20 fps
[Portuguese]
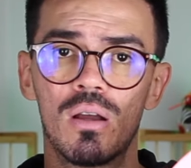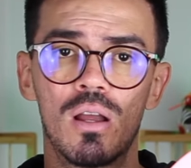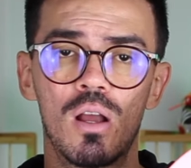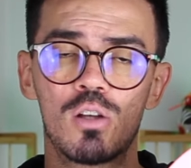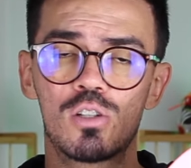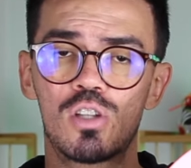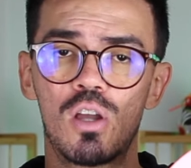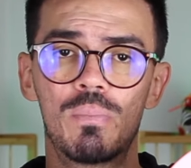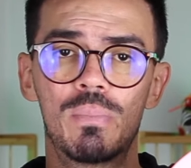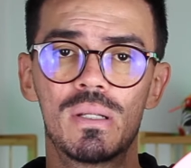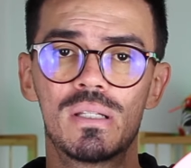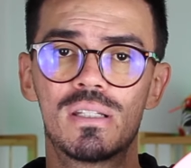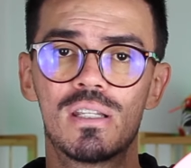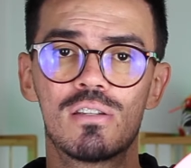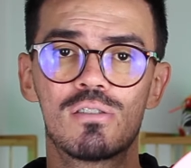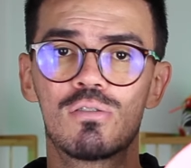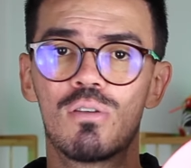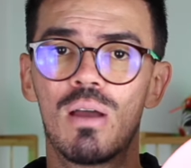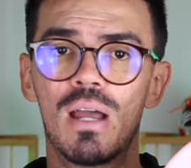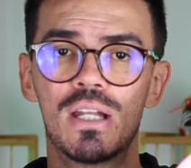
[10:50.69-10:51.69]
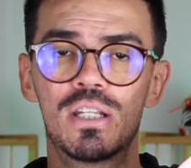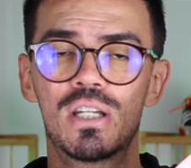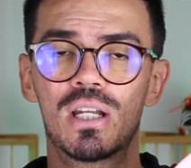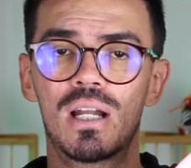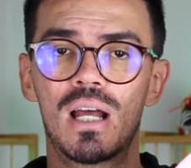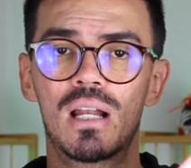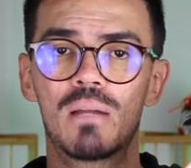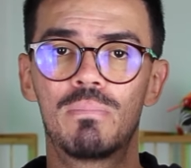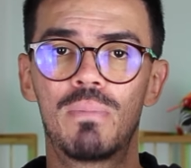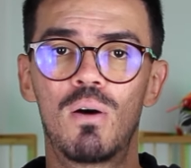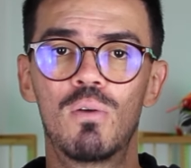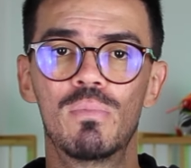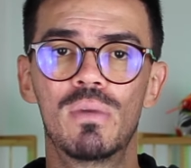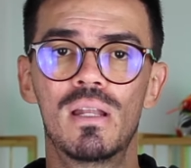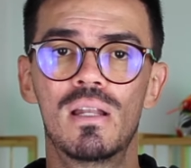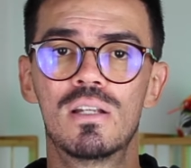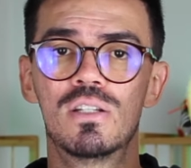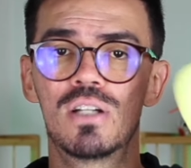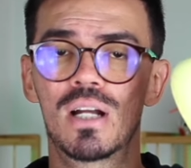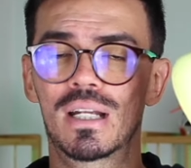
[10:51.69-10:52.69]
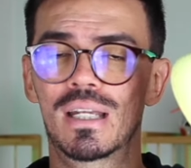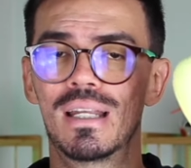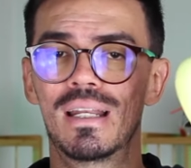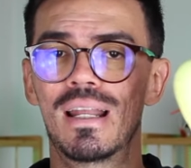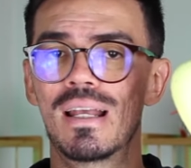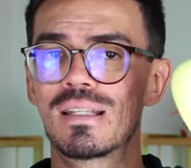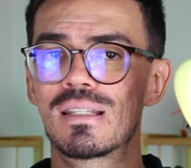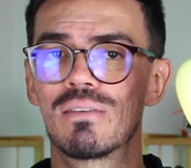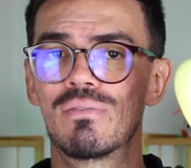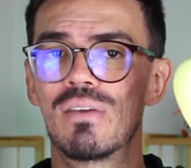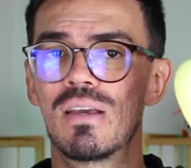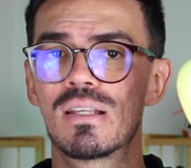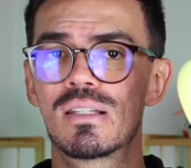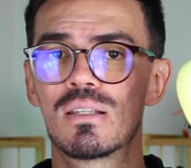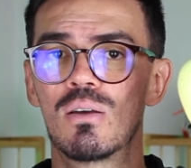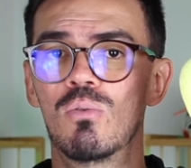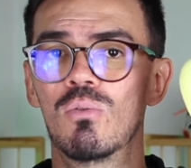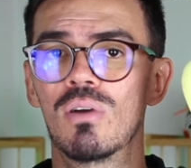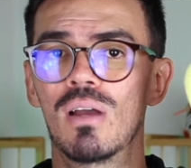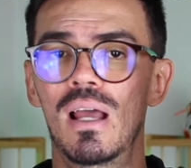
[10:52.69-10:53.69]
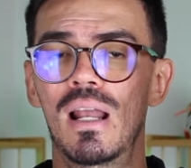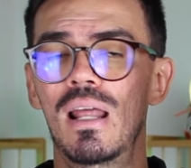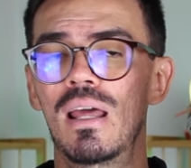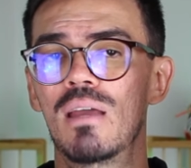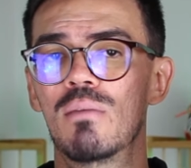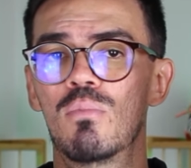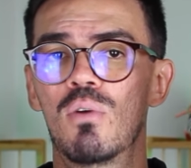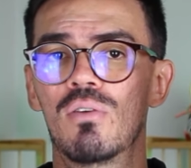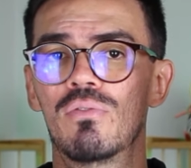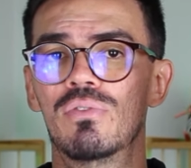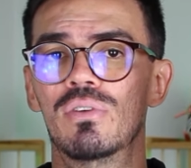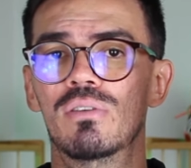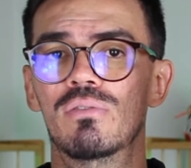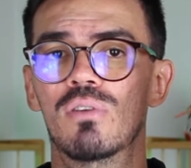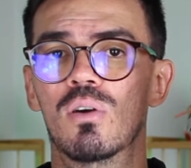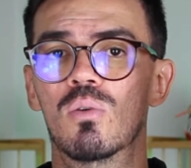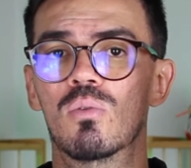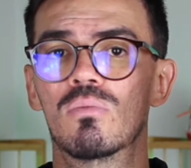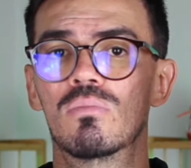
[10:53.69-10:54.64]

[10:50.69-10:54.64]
eu só preciso retirar a palmilha, já que nessa versão ela é removível.